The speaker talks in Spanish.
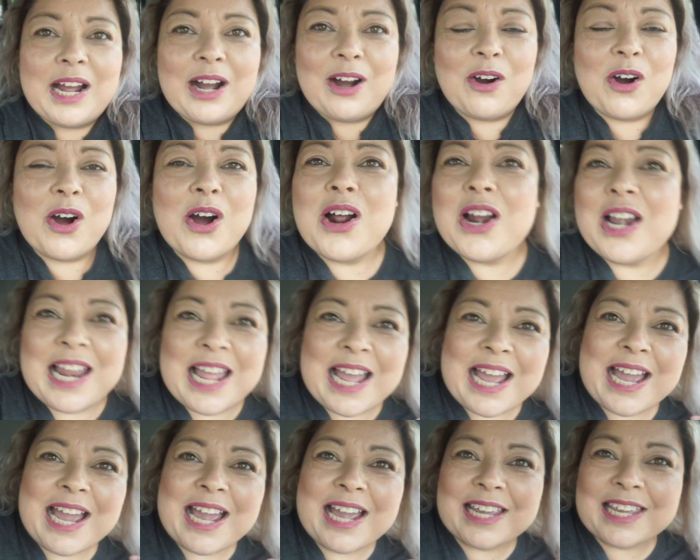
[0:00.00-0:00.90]
Hola
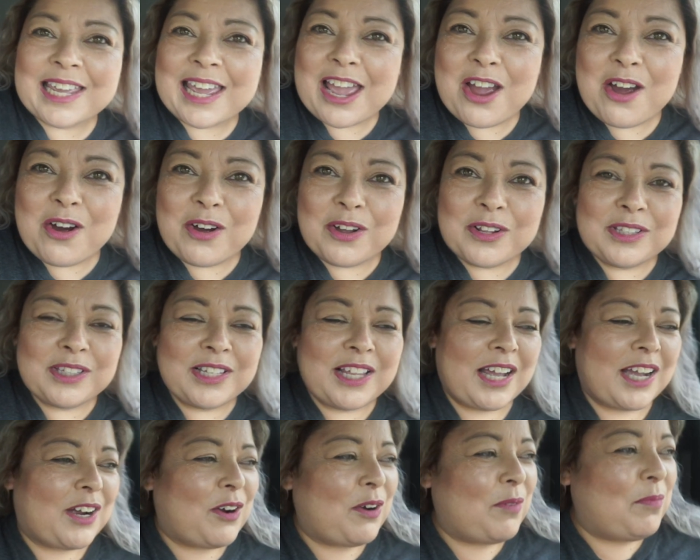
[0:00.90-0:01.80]
anda?
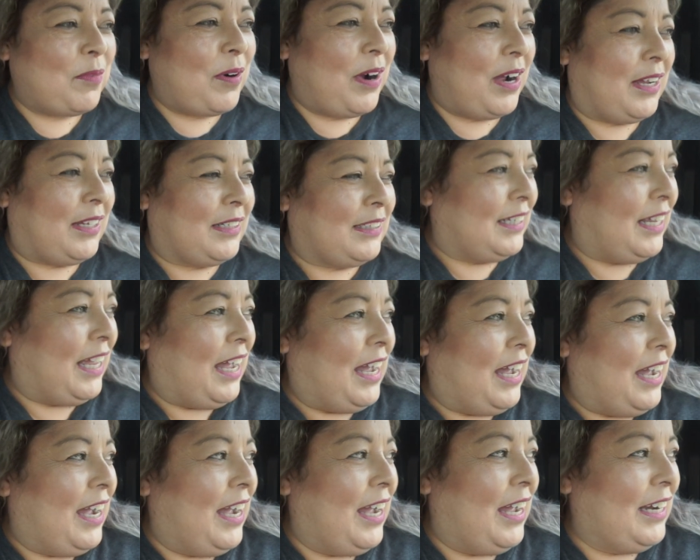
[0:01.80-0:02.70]
¿Cómo anda?
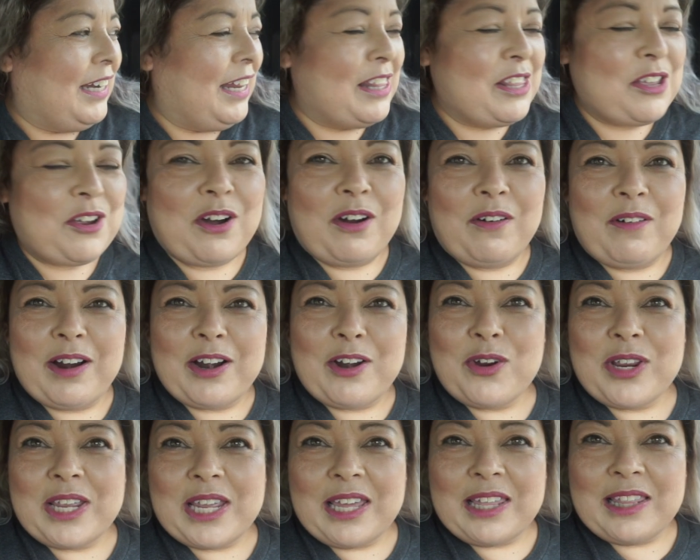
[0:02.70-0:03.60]
Le digo a Vane,
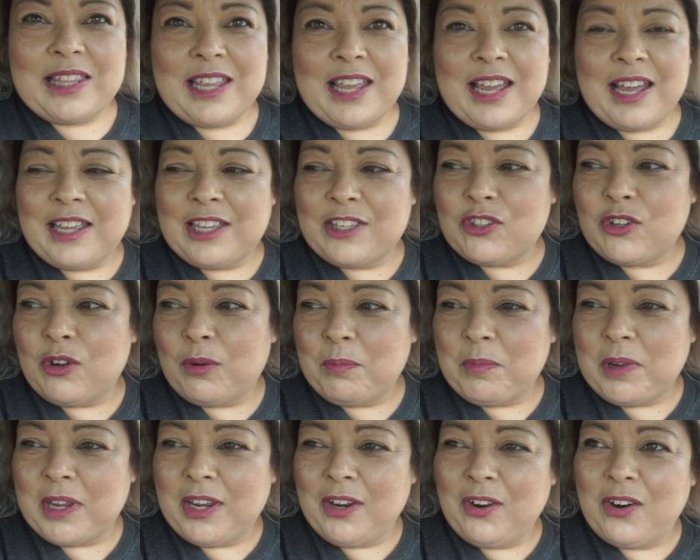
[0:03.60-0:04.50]
¿hoy qué día es
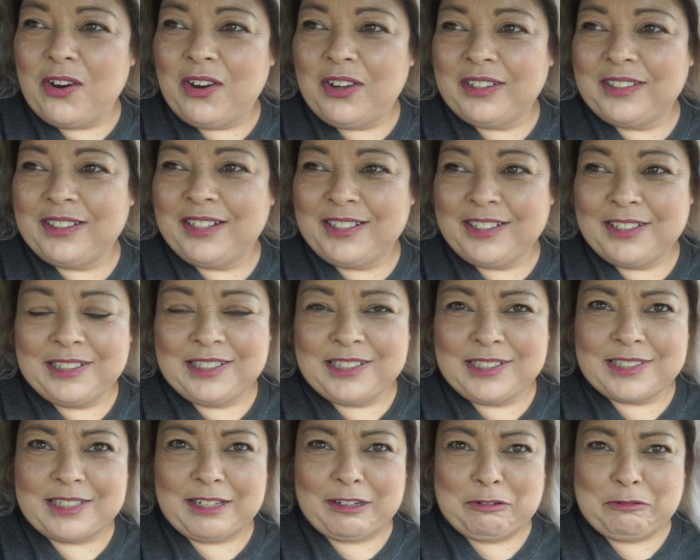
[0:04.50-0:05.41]
domingo? Y
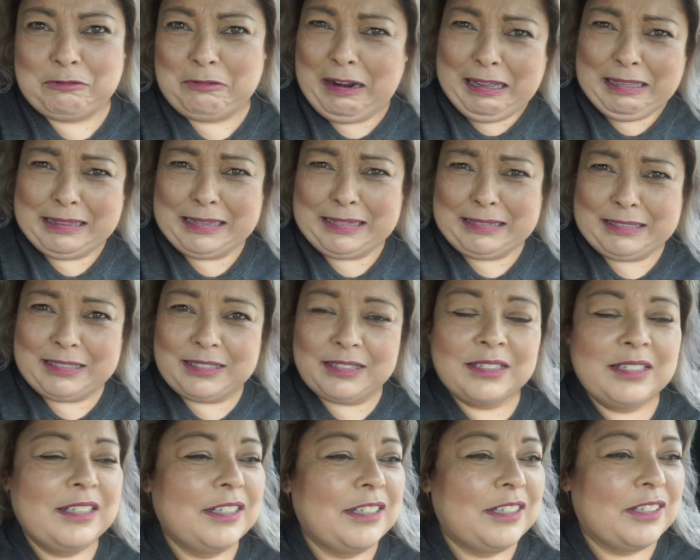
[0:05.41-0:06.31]
dice, ¿what?
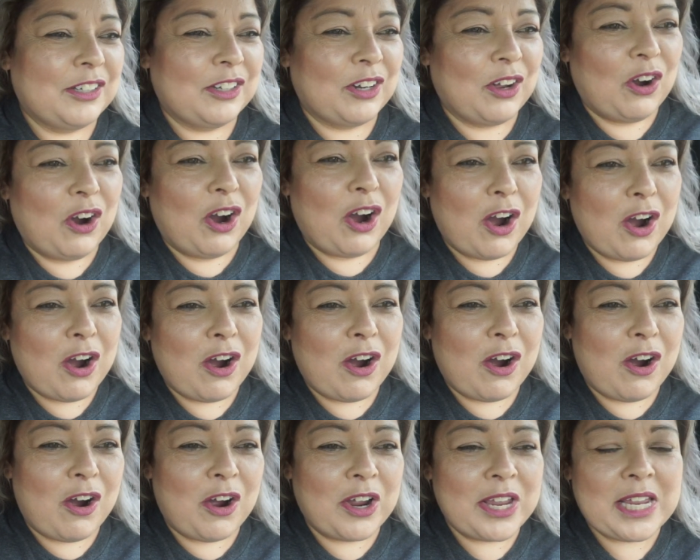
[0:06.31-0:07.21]

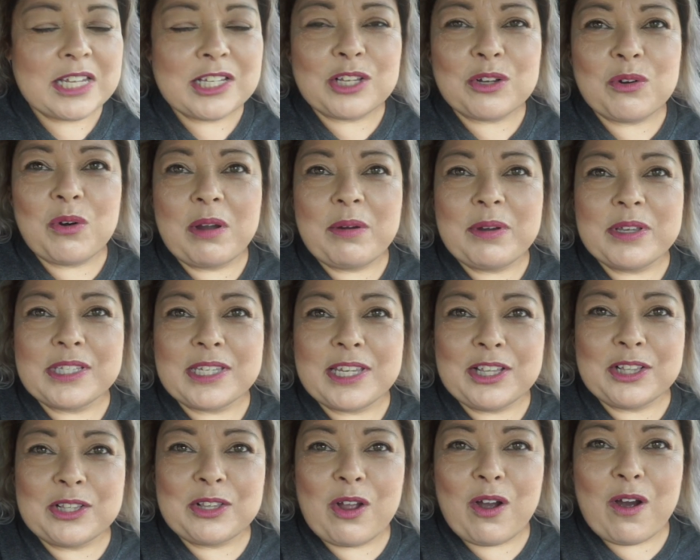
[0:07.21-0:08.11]
No, hoy es
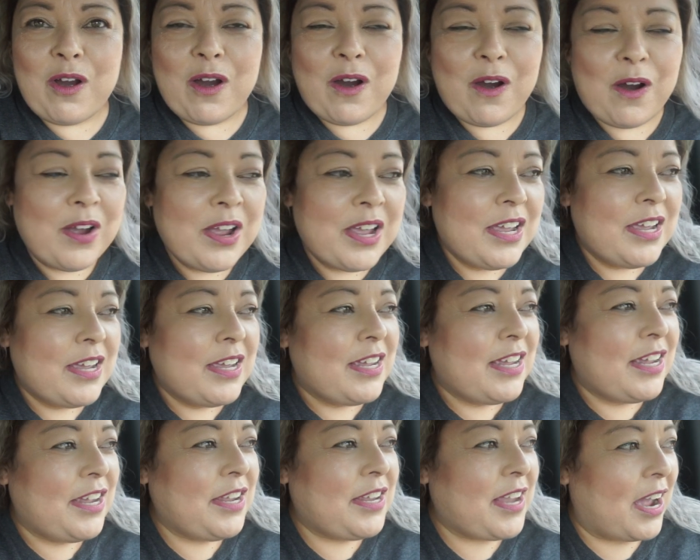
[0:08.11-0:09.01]
juevesito
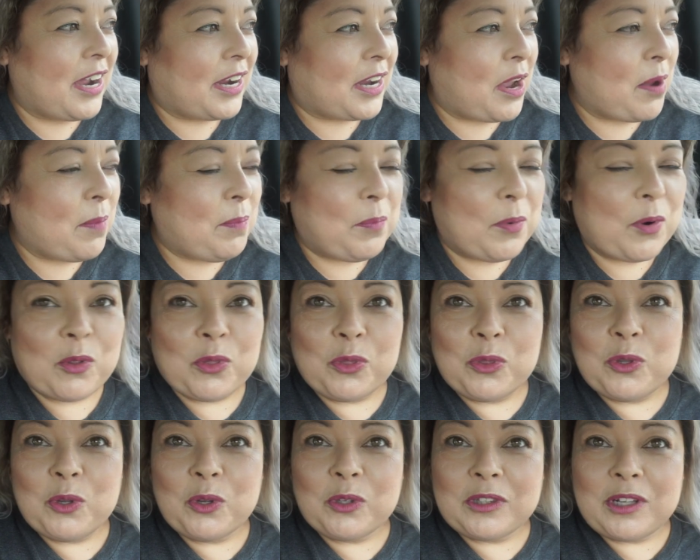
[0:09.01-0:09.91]
y ya que
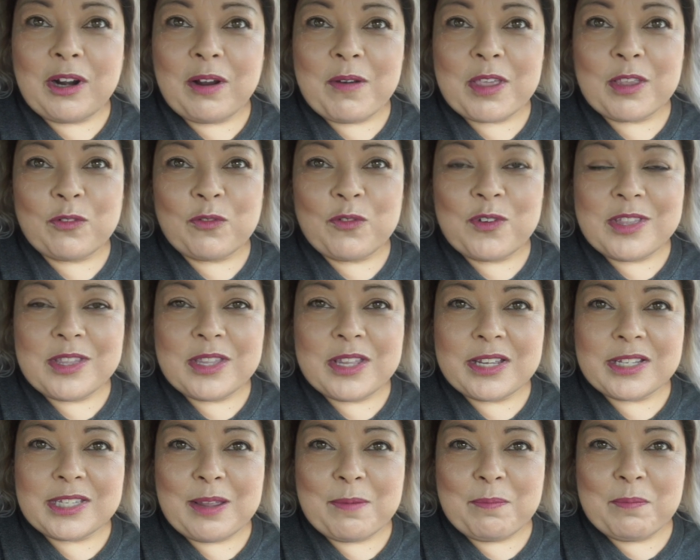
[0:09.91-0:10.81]
pronto otra vez fin
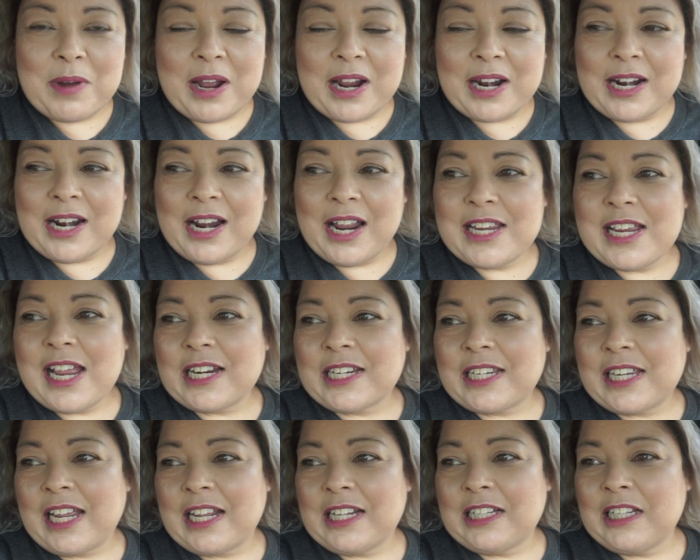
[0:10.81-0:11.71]
de semana y
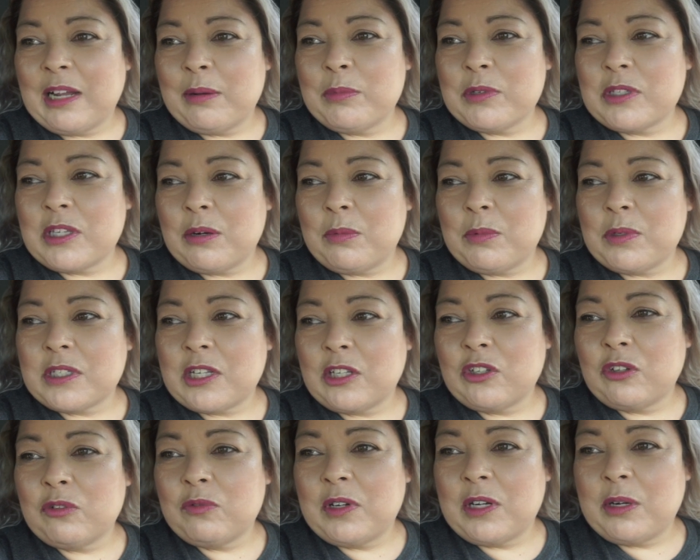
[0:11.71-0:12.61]
aquí andamos hermosas,
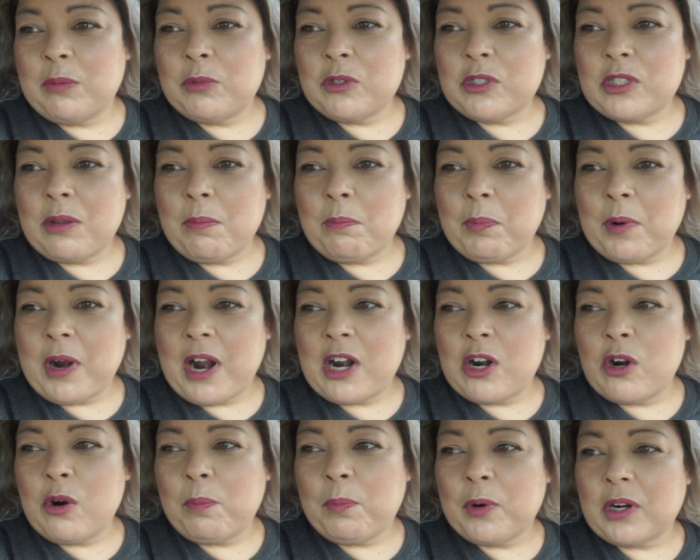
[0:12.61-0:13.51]
nos vinimos
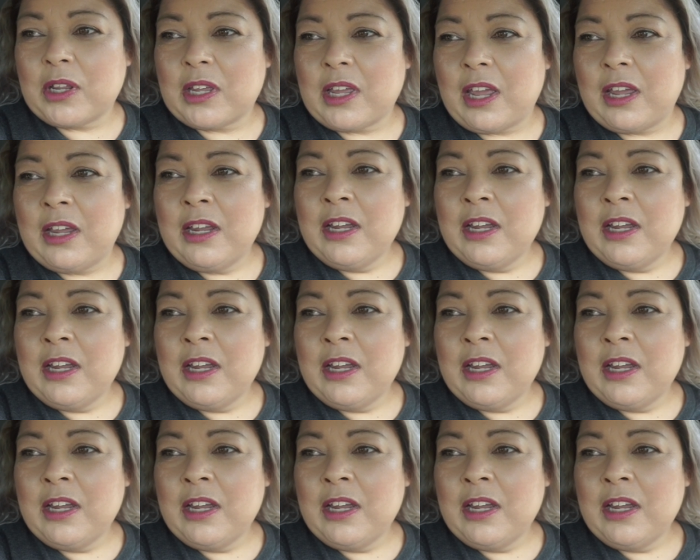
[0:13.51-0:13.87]
temprano porque